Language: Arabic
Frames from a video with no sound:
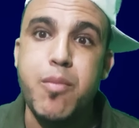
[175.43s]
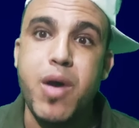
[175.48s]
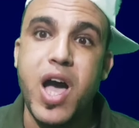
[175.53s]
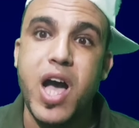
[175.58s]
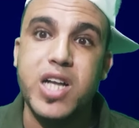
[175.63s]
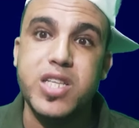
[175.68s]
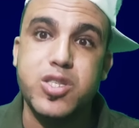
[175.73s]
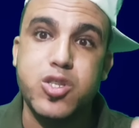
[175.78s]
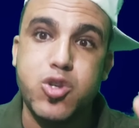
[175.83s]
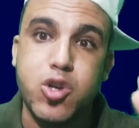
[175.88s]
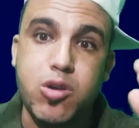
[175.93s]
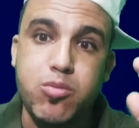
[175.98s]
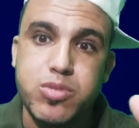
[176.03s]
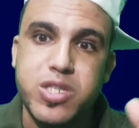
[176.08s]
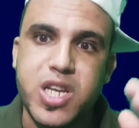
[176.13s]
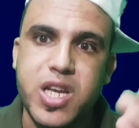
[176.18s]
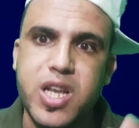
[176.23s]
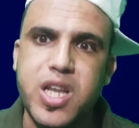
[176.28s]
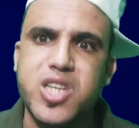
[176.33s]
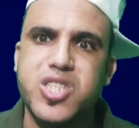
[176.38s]
ما
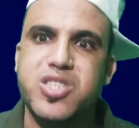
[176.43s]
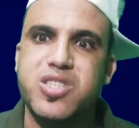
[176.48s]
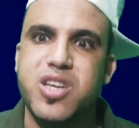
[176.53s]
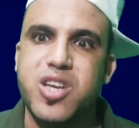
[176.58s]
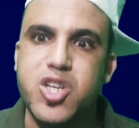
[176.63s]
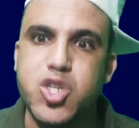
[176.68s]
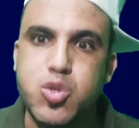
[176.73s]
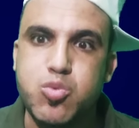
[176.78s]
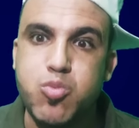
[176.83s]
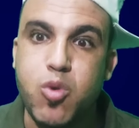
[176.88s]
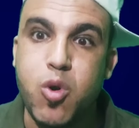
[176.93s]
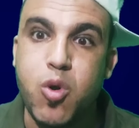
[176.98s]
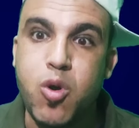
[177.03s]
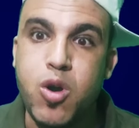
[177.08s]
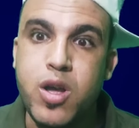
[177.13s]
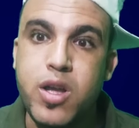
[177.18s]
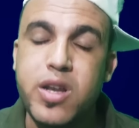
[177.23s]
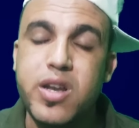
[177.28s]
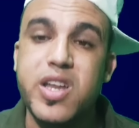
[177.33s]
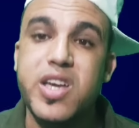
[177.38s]
عندكمش علاش تحشموا
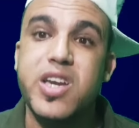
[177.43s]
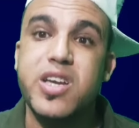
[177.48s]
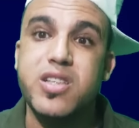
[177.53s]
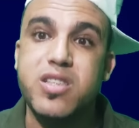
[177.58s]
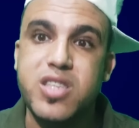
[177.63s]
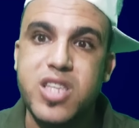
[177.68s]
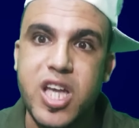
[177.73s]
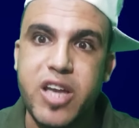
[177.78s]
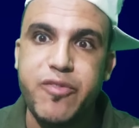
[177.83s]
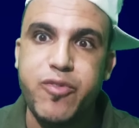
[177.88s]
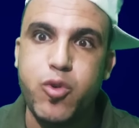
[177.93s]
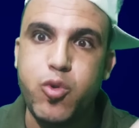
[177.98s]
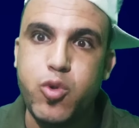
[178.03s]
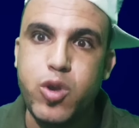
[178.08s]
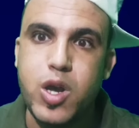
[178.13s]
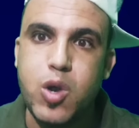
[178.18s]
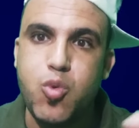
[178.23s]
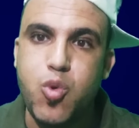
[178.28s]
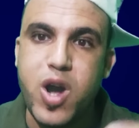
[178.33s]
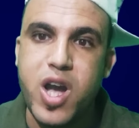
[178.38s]
اللي
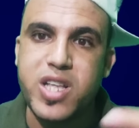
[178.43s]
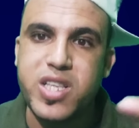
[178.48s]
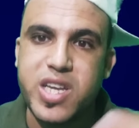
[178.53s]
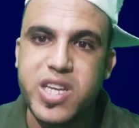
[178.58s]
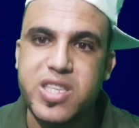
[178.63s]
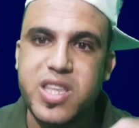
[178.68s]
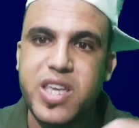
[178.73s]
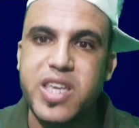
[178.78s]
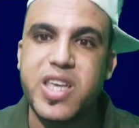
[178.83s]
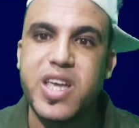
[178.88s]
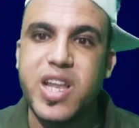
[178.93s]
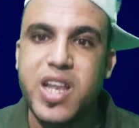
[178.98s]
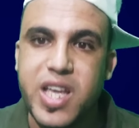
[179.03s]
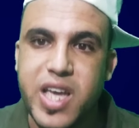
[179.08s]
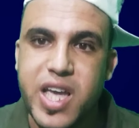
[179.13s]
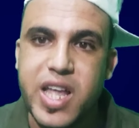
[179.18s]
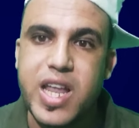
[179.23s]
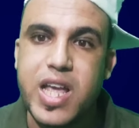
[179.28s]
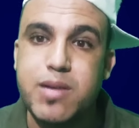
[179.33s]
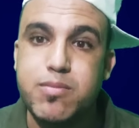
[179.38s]
كتدافعوا على واحد كيطيح
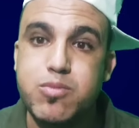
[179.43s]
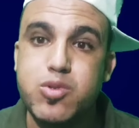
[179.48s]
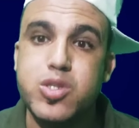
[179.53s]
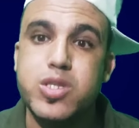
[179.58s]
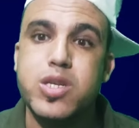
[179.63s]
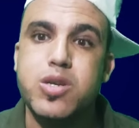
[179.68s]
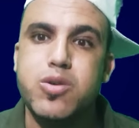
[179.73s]
الكلام